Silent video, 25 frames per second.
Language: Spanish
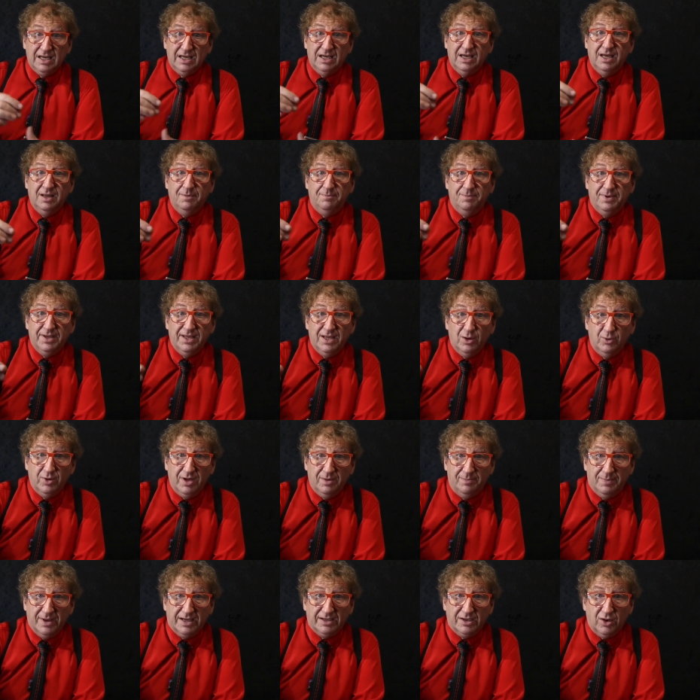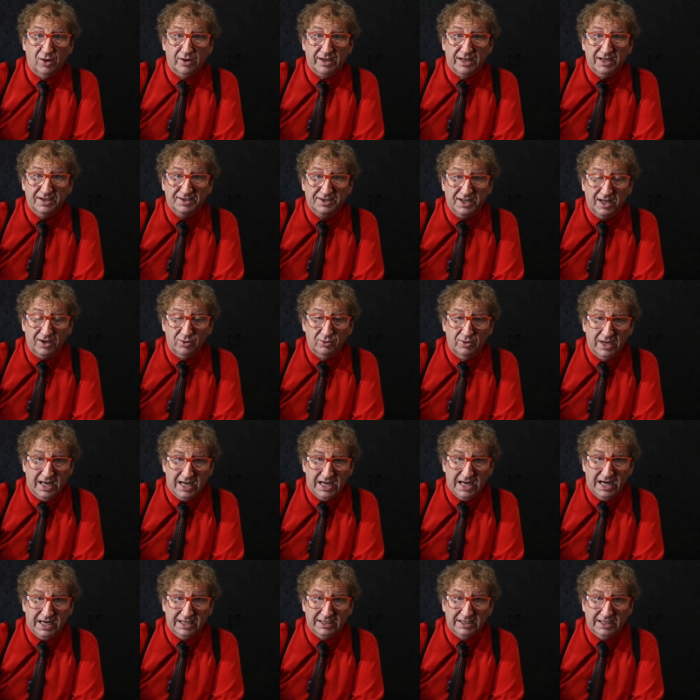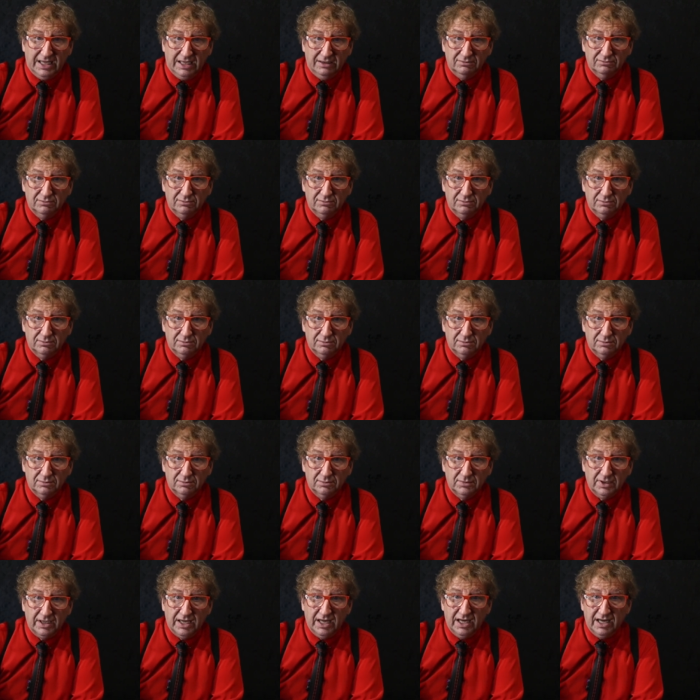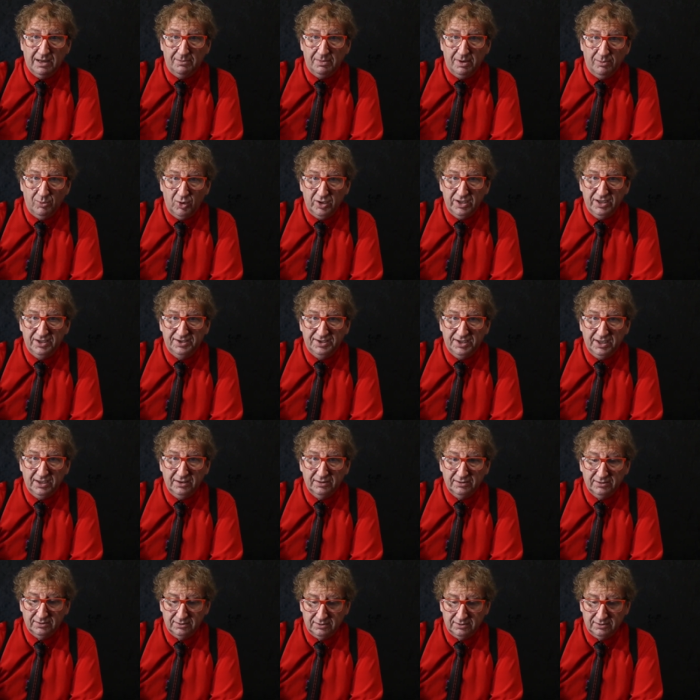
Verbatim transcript: le pide a un espectador que saque una carta, que la memorice